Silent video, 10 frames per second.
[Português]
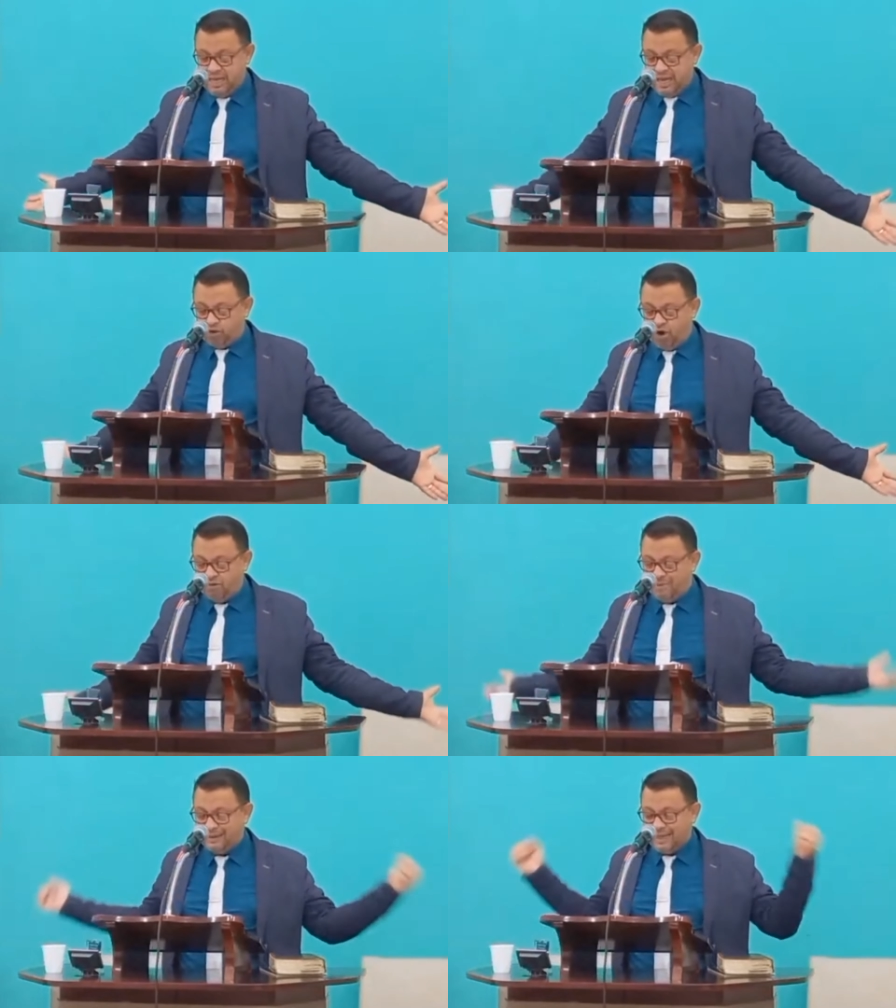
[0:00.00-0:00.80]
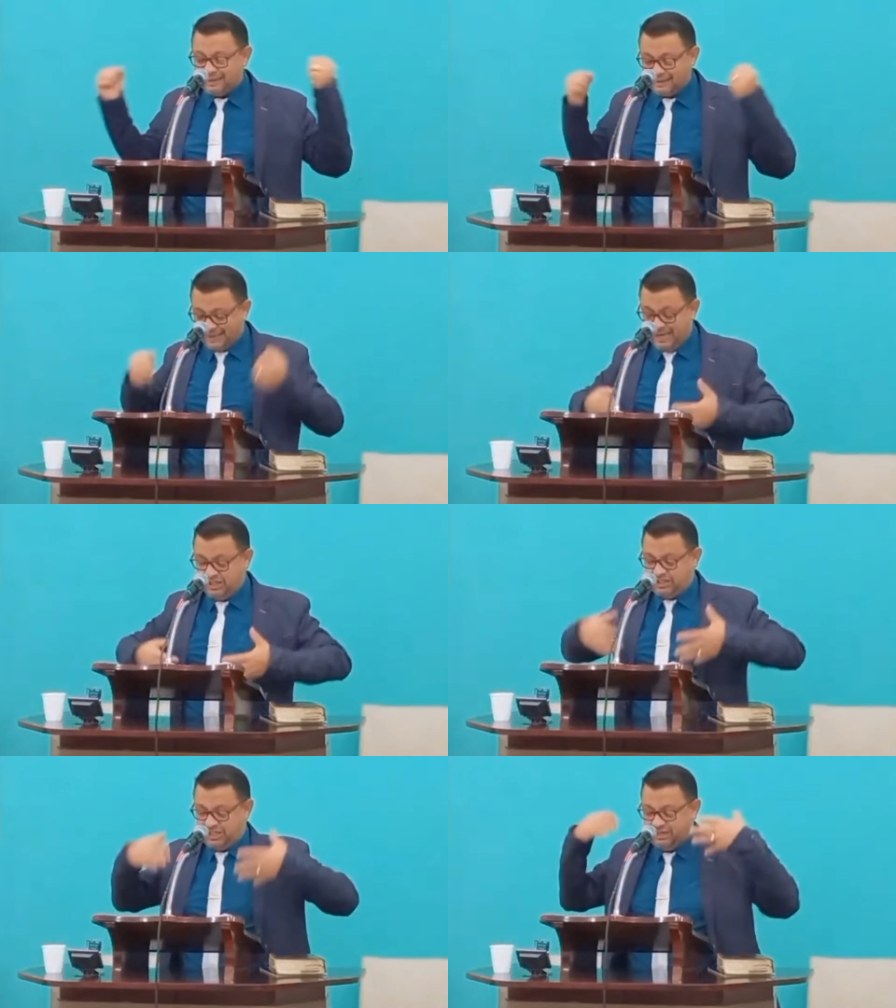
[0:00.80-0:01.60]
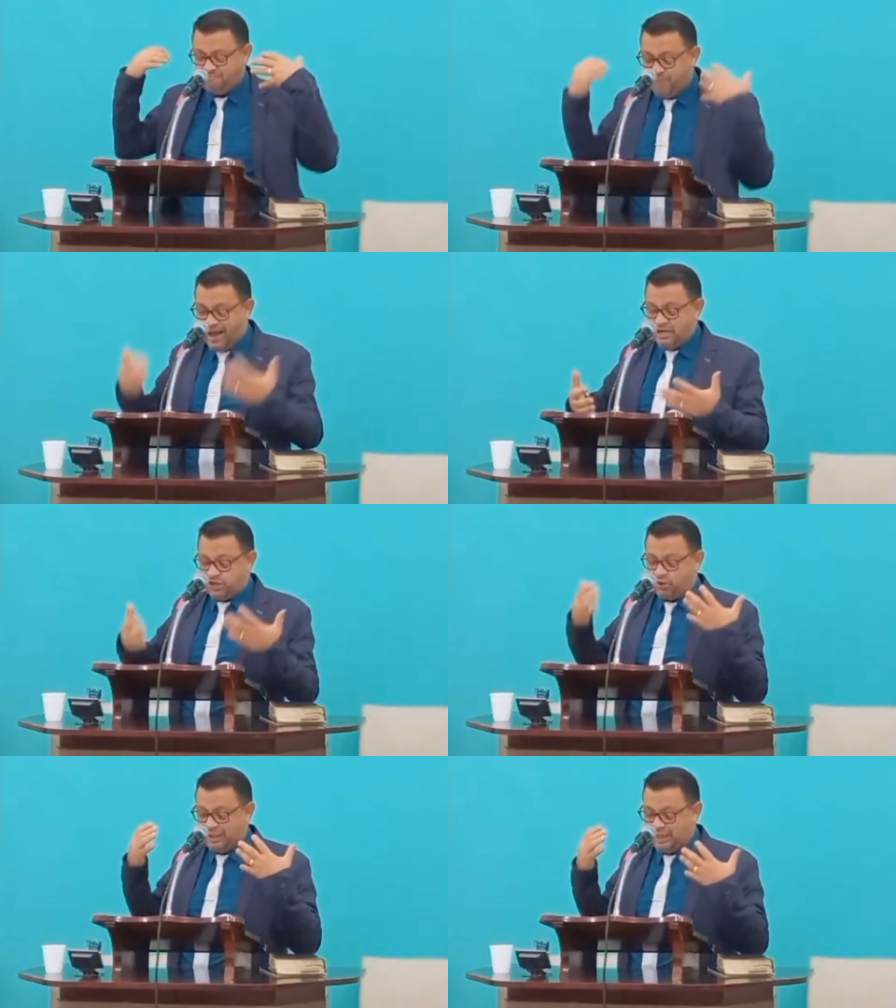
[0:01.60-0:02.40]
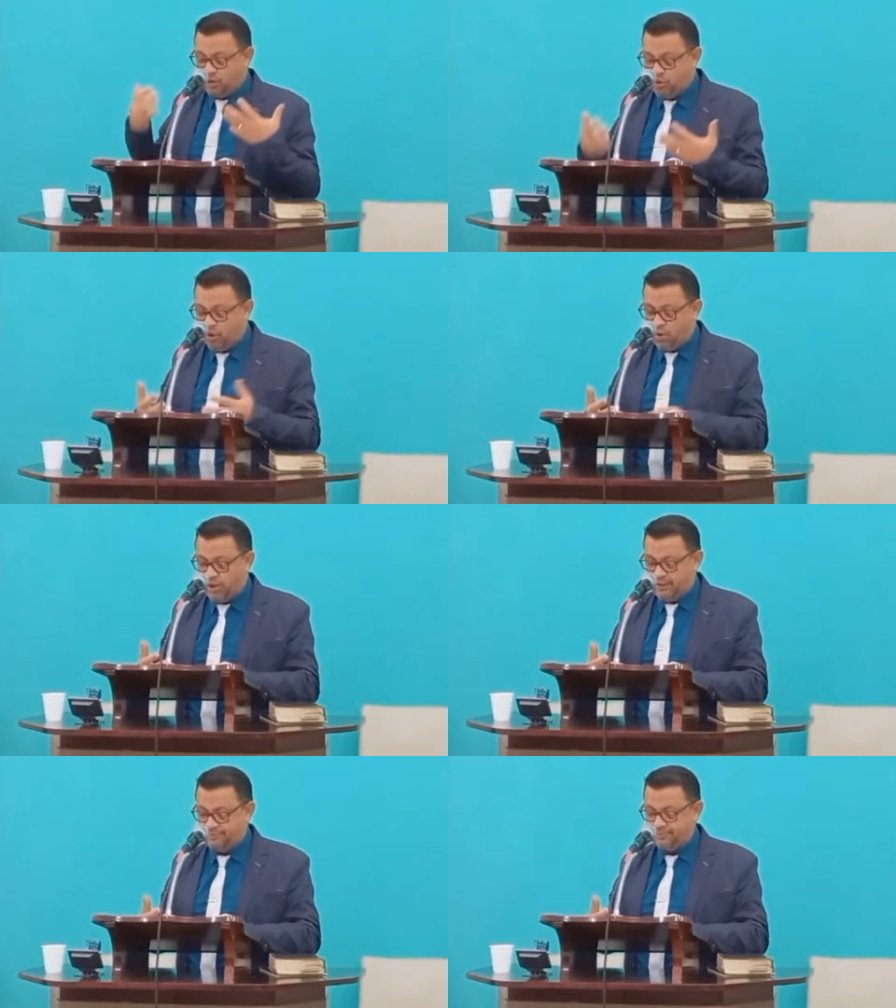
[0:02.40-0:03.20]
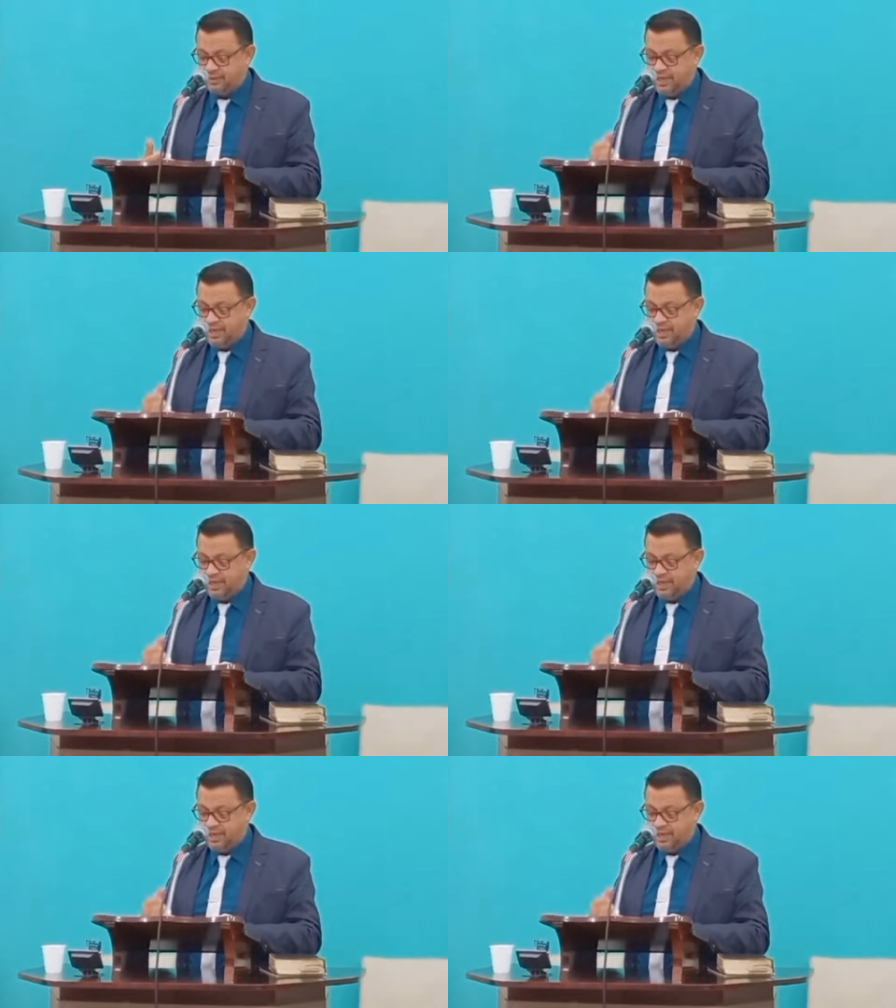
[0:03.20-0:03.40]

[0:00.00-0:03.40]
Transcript: É como uma nascente debaixo da lagoa